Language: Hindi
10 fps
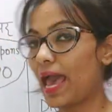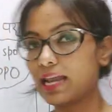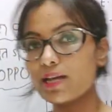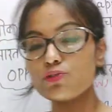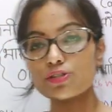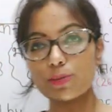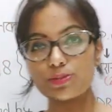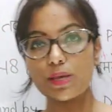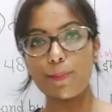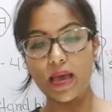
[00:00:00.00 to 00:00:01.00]
पहला जो
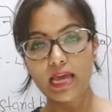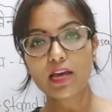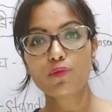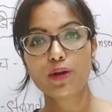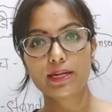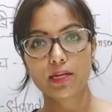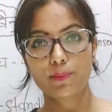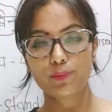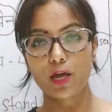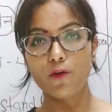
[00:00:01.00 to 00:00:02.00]
सबसे पहला वर्ल्ड
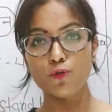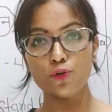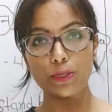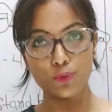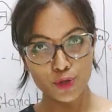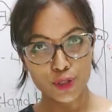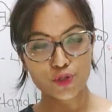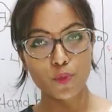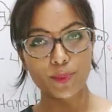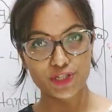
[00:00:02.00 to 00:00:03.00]
कप था वो
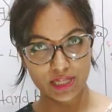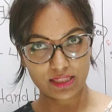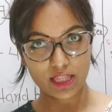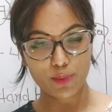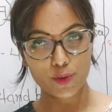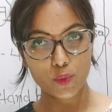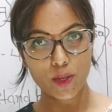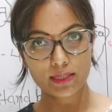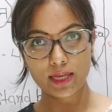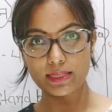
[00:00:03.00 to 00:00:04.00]
1975 में
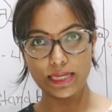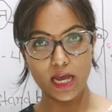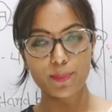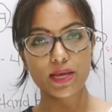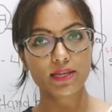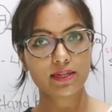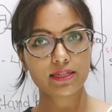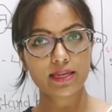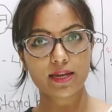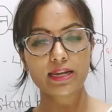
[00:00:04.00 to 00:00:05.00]
हुआ था ये आप याद
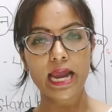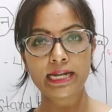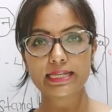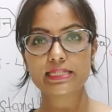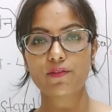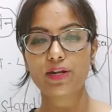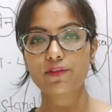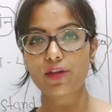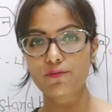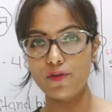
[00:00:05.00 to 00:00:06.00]
रखिएगा
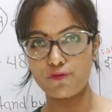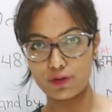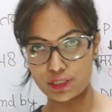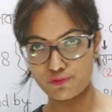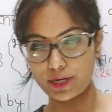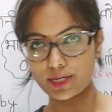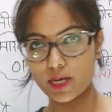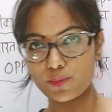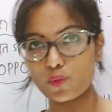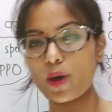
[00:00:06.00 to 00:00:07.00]
1975 में फर्स्ट वर्ल्ड
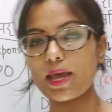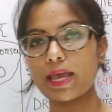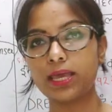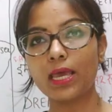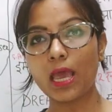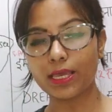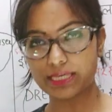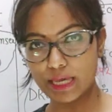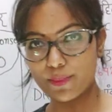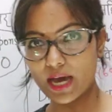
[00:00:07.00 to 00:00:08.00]
कप हुआ है
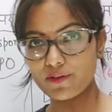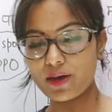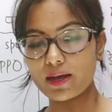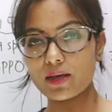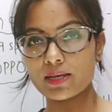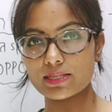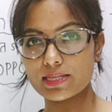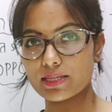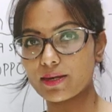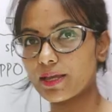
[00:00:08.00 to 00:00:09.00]
ये बारहवा
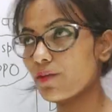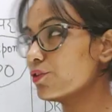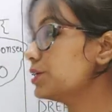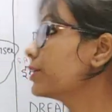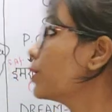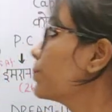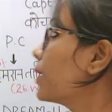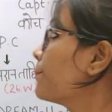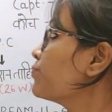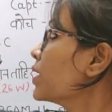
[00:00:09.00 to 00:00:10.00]
संस्करण है वर्ल्ड कप
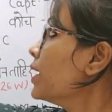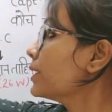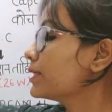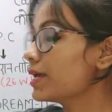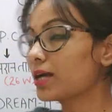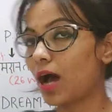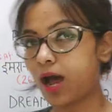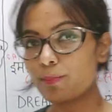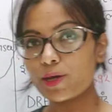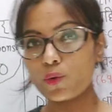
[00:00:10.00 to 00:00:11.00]
का ये
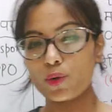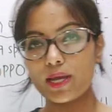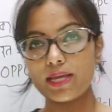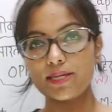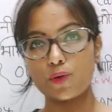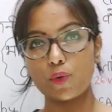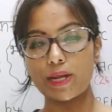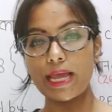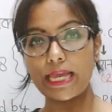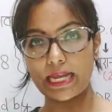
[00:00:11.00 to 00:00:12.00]
कहाँ पर हो रहा है ये हो
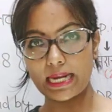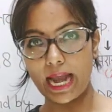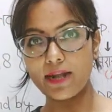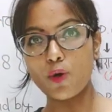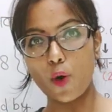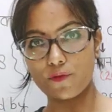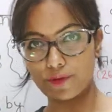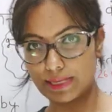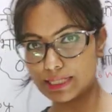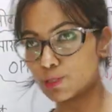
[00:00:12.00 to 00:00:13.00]
रहा है इंग्लैंड और
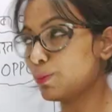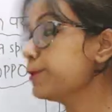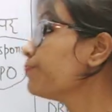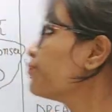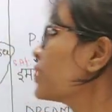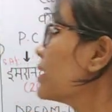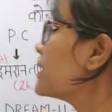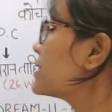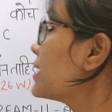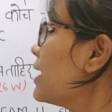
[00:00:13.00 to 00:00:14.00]
वेल्स में
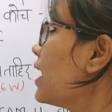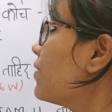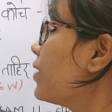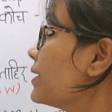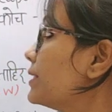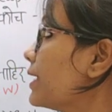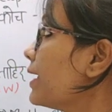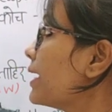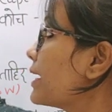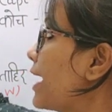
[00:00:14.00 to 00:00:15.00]
इसके अलावा
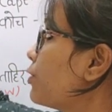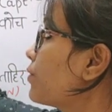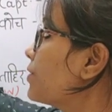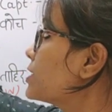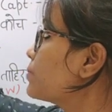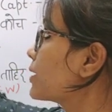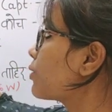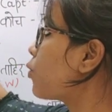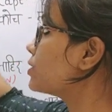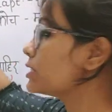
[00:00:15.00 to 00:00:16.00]
ये इंग्लैंड और वेल्स में
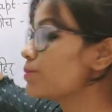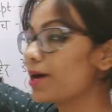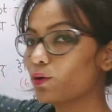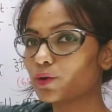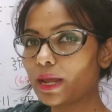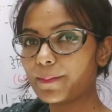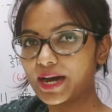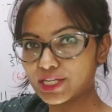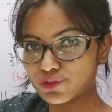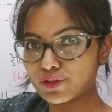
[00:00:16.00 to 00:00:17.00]
कौन सी बार हो रहा है
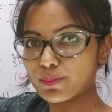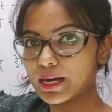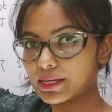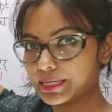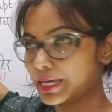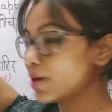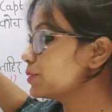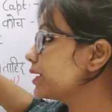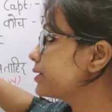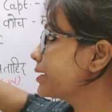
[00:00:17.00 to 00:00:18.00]
पाँचवीं बार ये
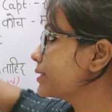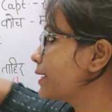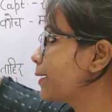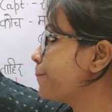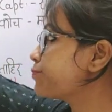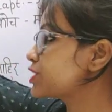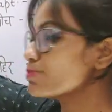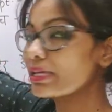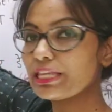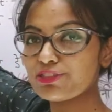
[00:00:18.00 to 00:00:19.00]
आप याद रखिएगा
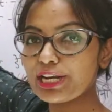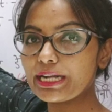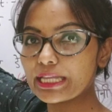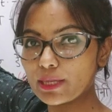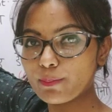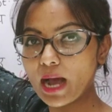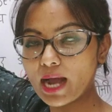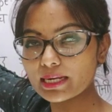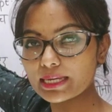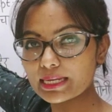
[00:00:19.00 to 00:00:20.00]
इसमें कितनी टीम
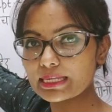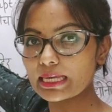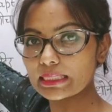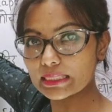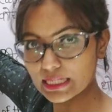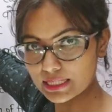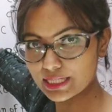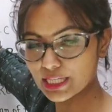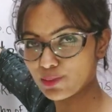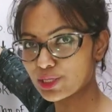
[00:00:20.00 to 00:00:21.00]
भाग ले रही हैं
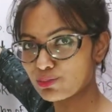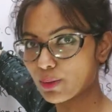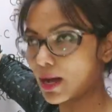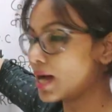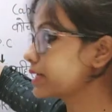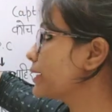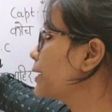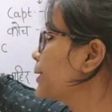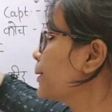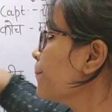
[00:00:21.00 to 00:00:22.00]
दस टीम इसमें भाग ले
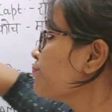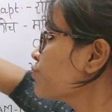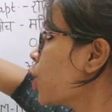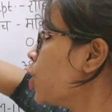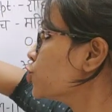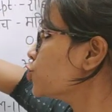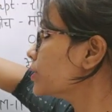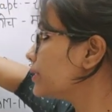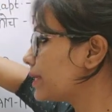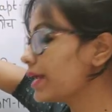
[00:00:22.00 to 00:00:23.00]
रही हैं
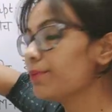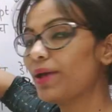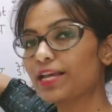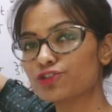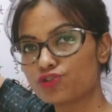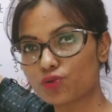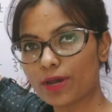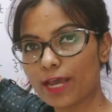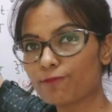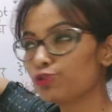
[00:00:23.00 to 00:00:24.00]
ये मैच जो
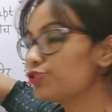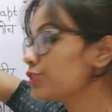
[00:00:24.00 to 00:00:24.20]
है वो